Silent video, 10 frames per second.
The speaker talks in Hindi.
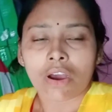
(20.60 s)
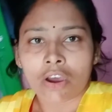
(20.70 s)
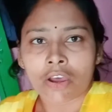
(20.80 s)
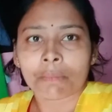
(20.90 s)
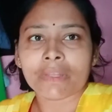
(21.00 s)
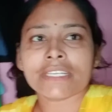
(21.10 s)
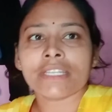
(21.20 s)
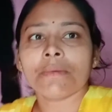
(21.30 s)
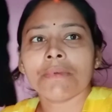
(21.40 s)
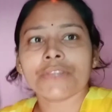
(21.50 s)
और बच्चे
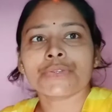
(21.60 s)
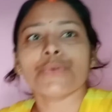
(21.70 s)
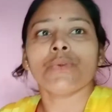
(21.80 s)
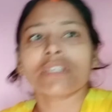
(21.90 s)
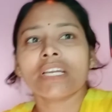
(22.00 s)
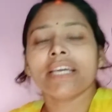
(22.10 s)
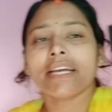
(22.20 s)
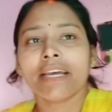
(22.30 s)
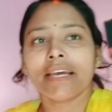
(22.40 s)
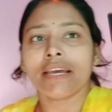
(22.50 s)
ना अभी स्कूल चले
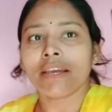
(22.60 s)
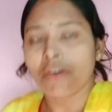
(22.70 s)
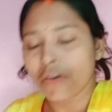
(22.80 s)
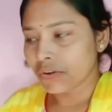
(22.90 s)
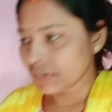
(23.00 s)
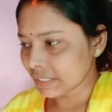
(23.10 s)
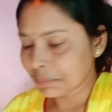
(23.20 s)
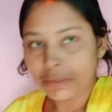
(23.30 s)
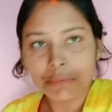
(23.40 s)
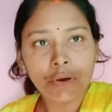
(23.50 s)
गए हैं और ये
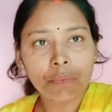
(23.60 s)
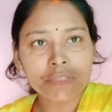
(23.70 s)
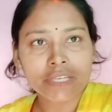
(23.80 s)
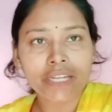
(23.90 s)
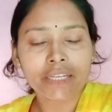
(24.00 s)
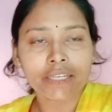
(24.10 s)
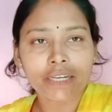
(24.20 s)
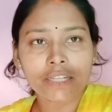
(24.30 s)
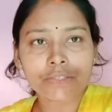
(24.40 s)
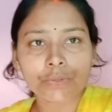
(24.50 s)
भी अभी ऑफिस के लिए
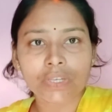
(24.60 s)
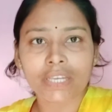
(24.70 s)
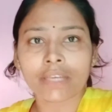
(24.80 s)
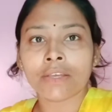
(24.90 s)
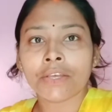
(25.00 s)
निकल चुके हैं